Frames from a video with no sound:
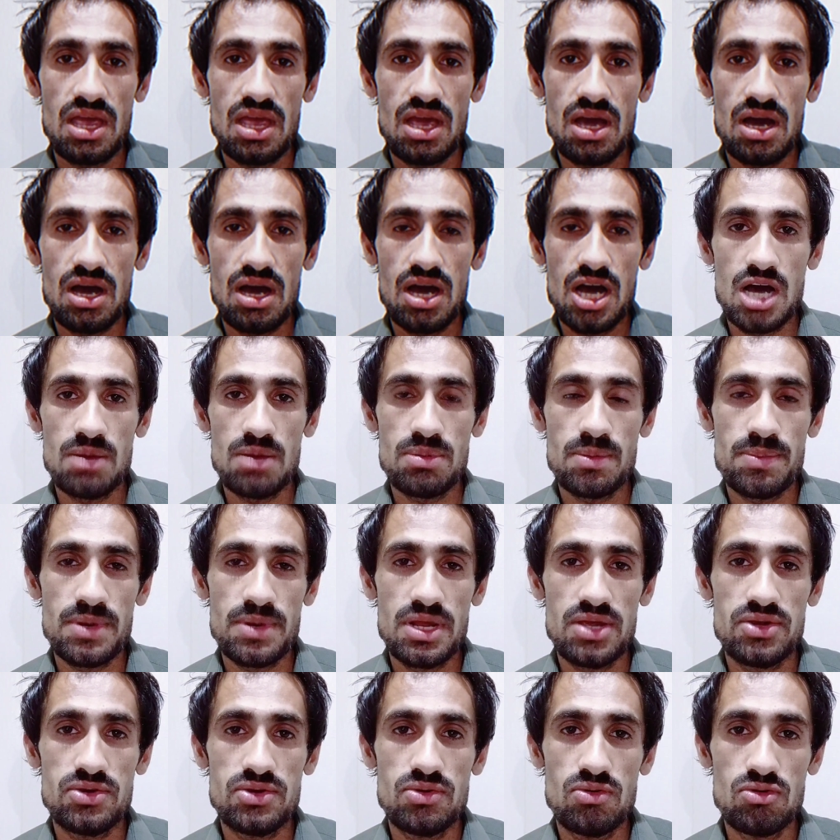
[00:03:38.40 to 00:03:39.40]
कि आप
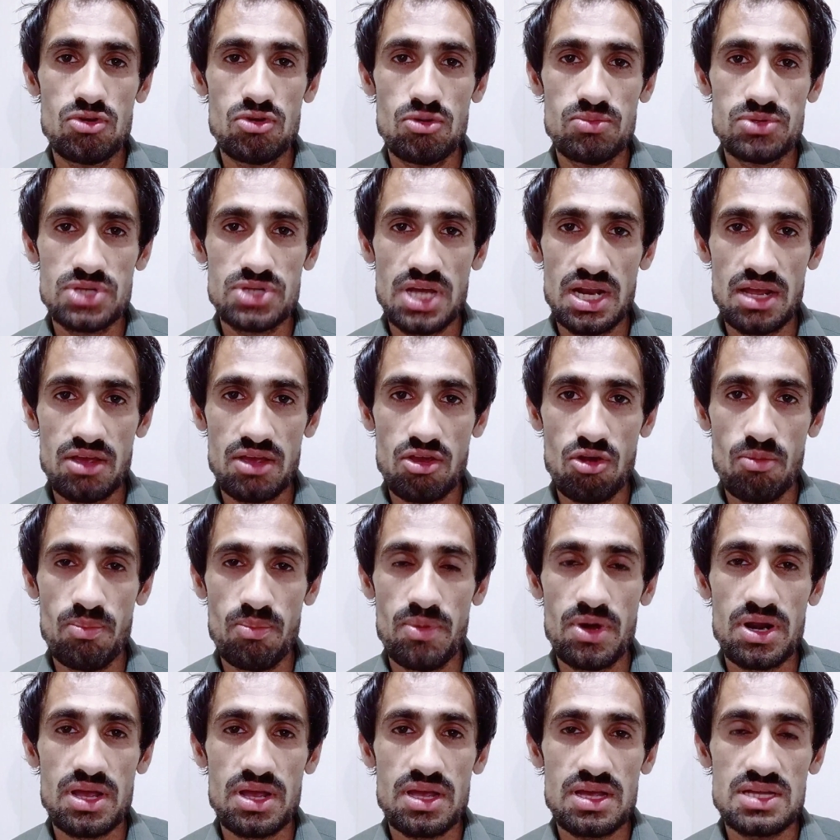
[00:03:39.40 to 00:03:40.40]
अपने यूट्यूब चैनल के
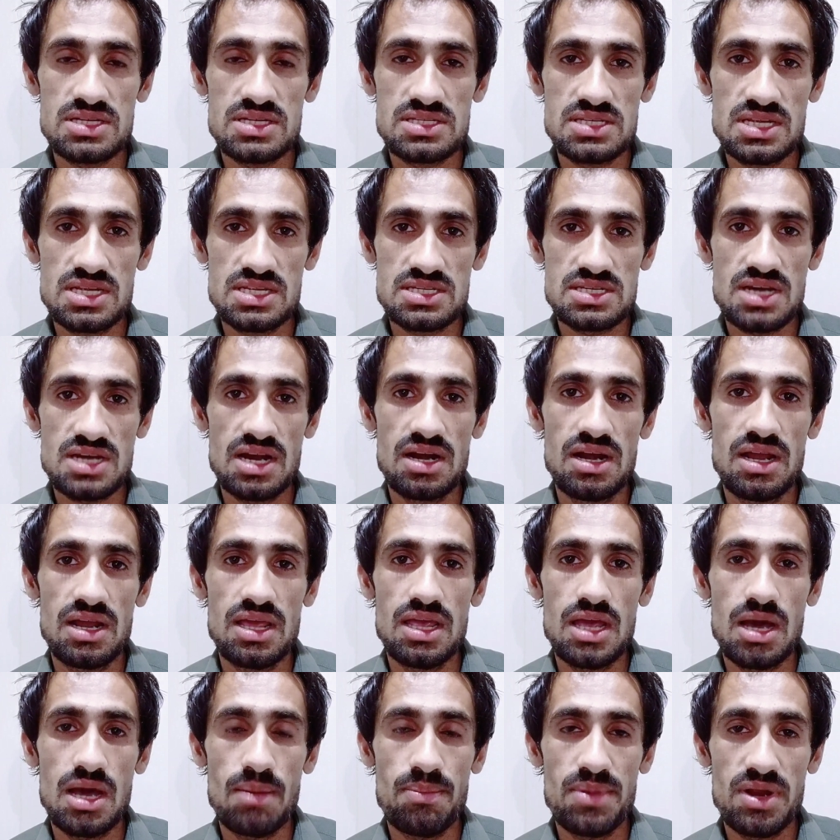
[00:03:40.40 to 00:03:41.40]
ऊपर
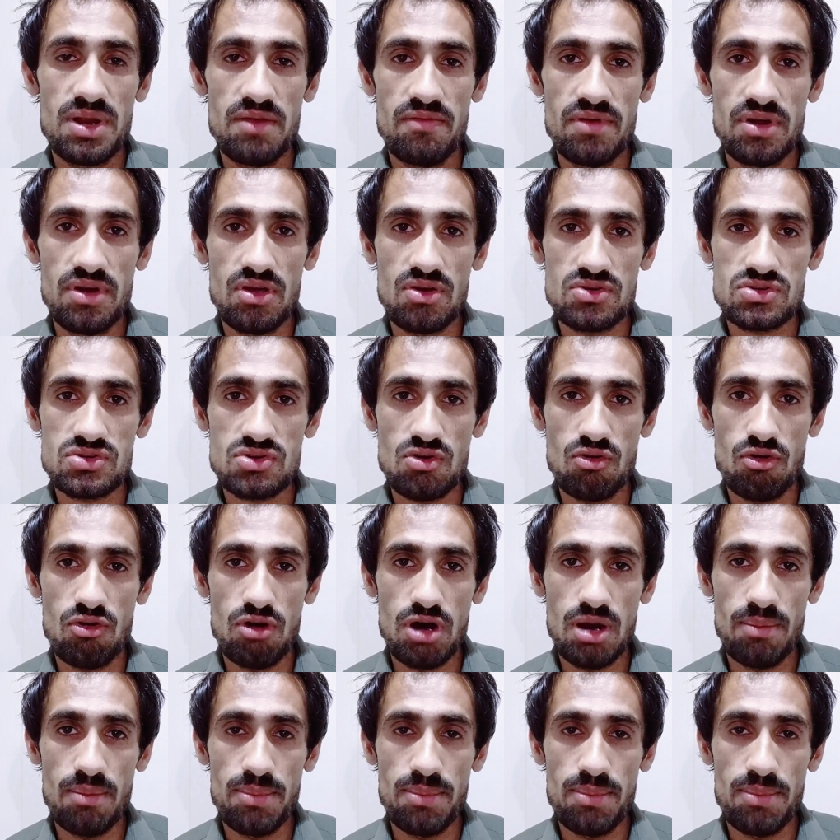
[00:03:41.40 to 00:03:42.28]
कंसिस्टेंटली अपनी वीडियोस को